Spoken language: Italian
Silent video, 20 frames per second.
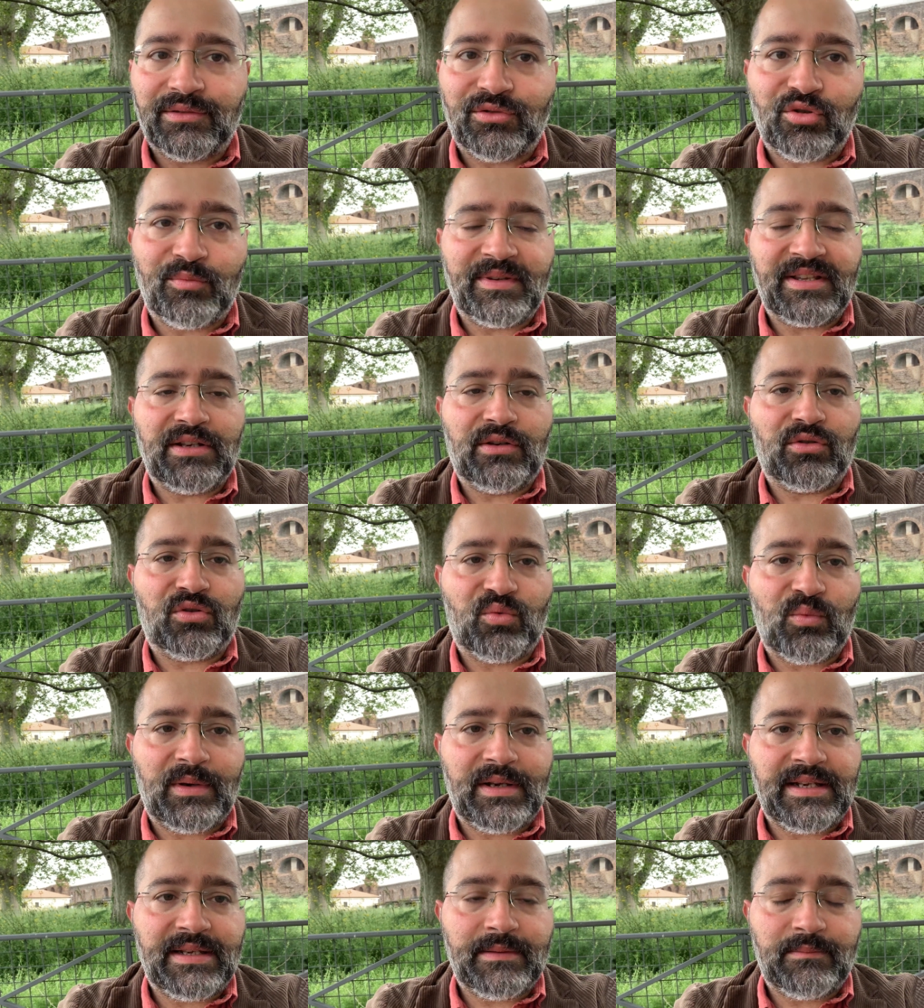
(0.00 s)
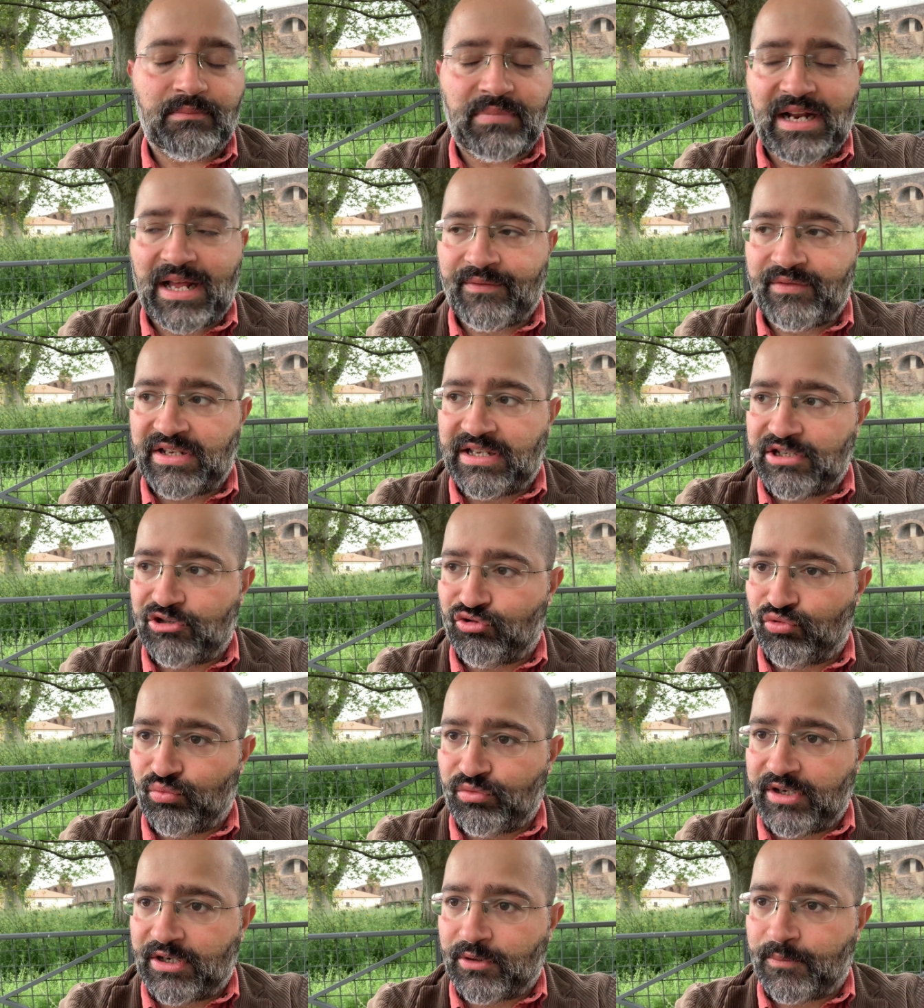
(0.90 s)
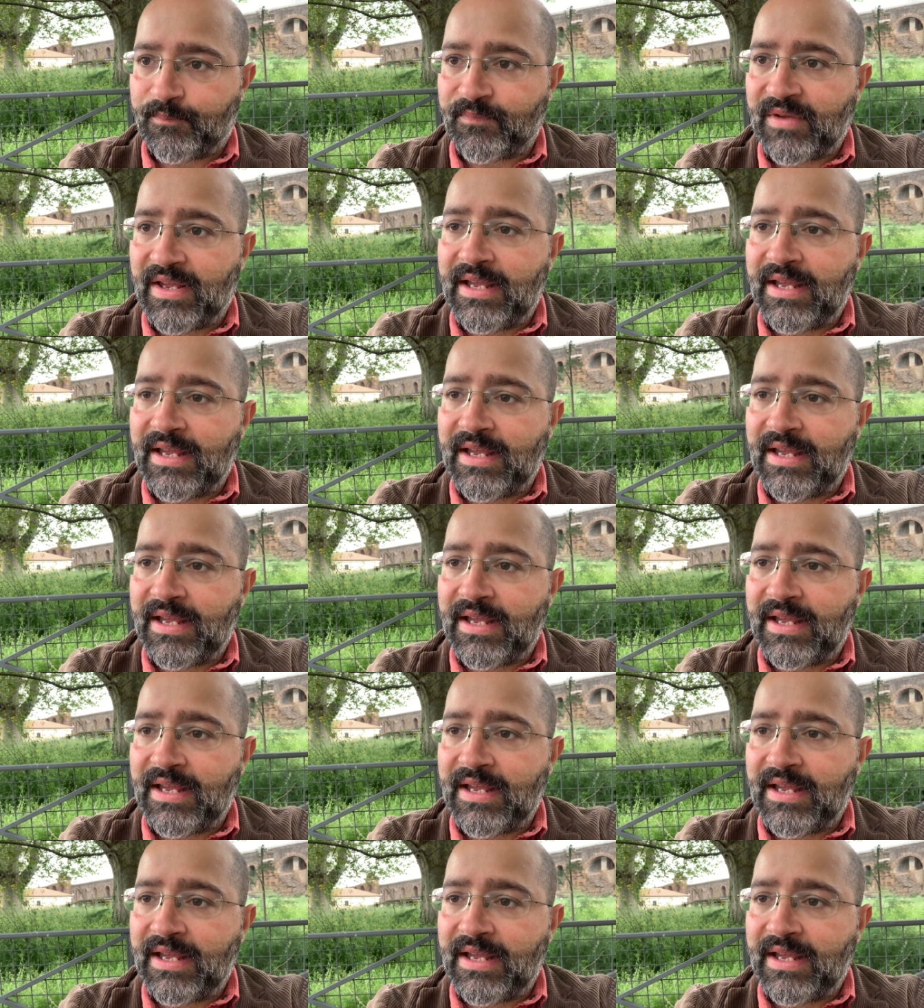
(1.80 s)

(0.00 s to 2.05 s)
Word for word: come dicono quelli bravi che studiano